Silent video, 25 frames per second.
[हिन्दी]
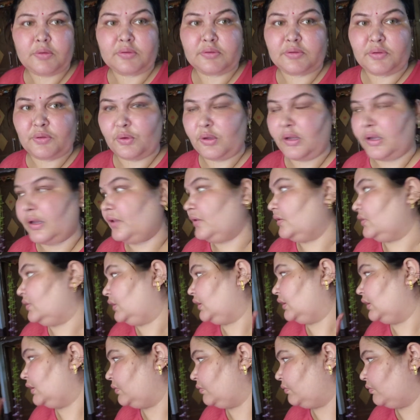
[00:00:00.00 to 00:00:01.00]
तो
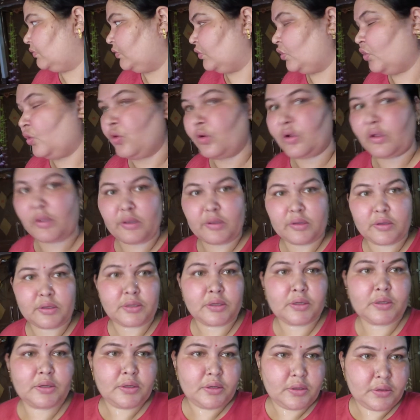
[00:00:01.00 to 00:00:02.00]
गाइज हो गए
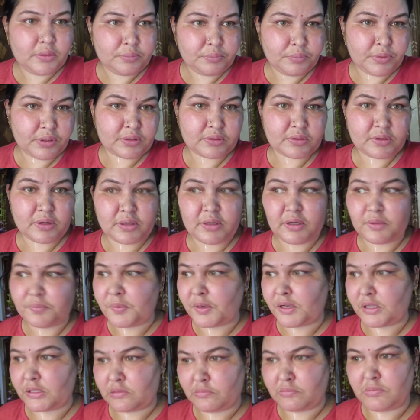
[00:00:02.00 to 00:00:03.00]
हैं बस कड्डी
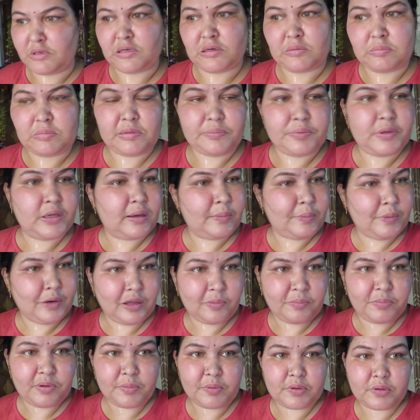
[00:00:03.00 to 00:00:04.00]
पाँच मिनट में फिर
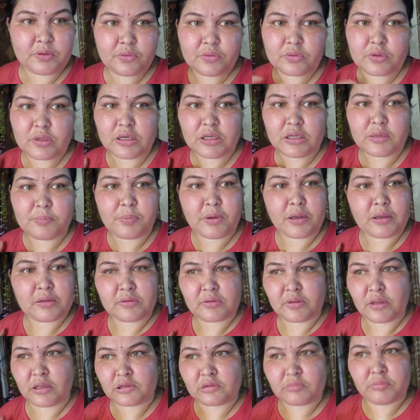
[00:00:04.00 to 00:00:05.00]
अपने आप बंद हो जाएगी
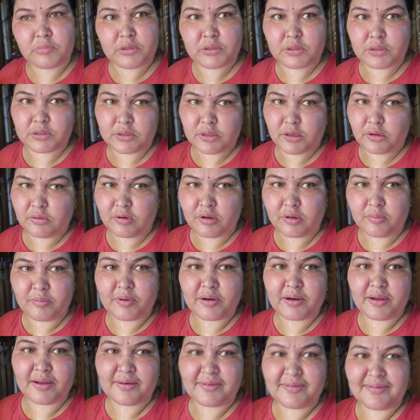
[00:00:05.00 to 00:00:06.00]
पाँच सात मिनट चावड़ा
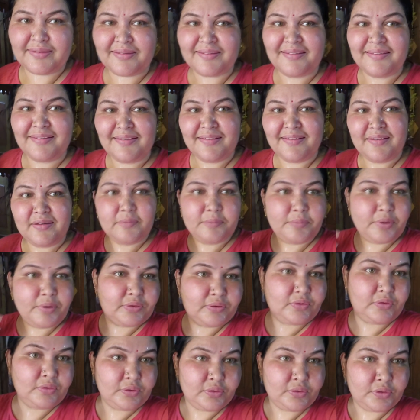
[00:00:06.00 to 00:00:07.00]
में रह रही है
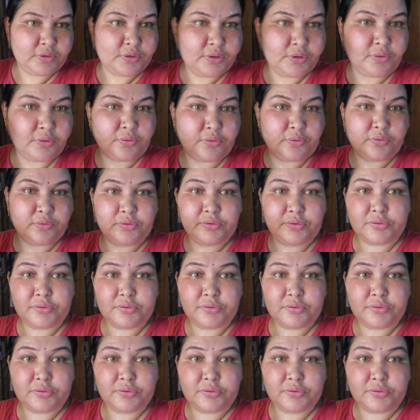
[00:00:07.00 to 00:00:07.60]
पसीने देखो